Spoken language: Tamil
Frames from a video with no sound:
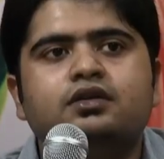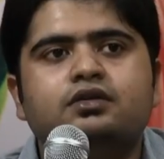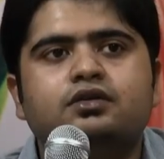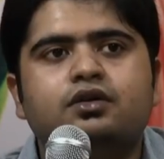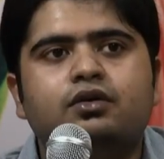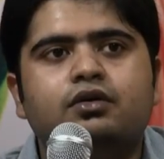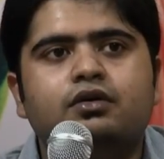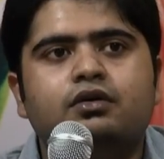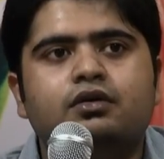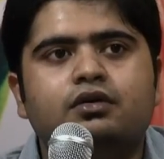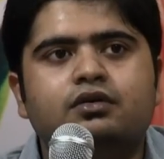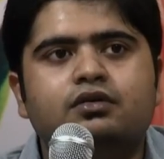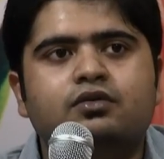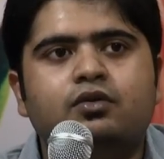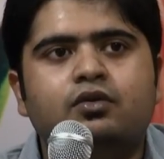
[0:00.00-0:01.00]
ஸோ
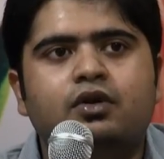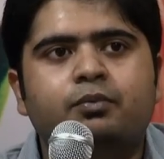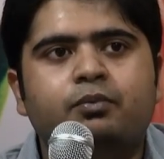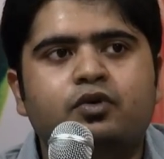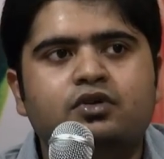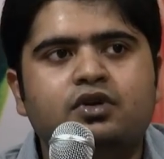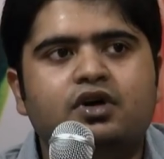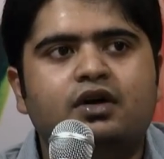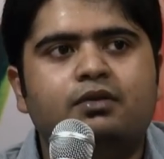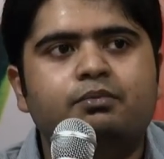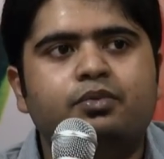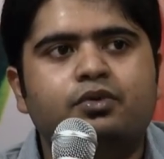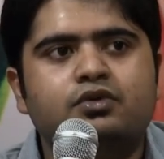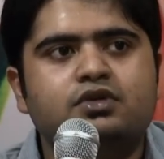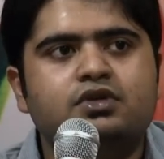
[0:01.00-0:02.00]
ஒரு புது
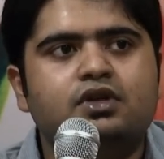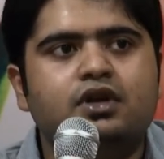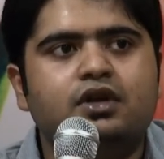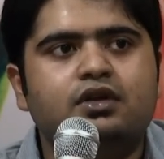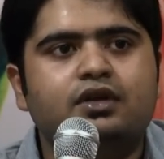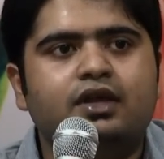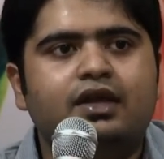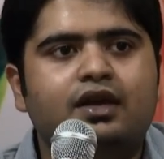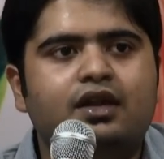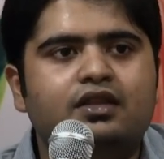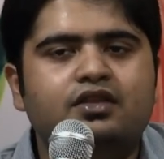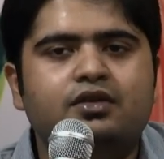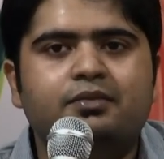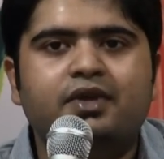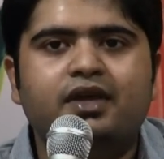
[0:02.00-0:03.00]
கம்போசர்
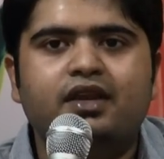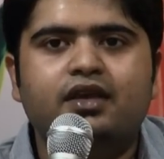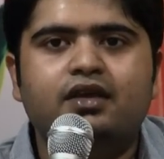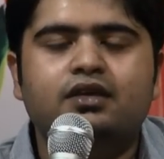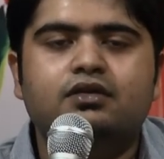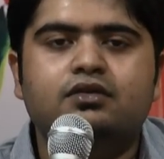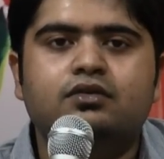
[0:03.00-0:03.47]
எல்லாத்தையும் மீறி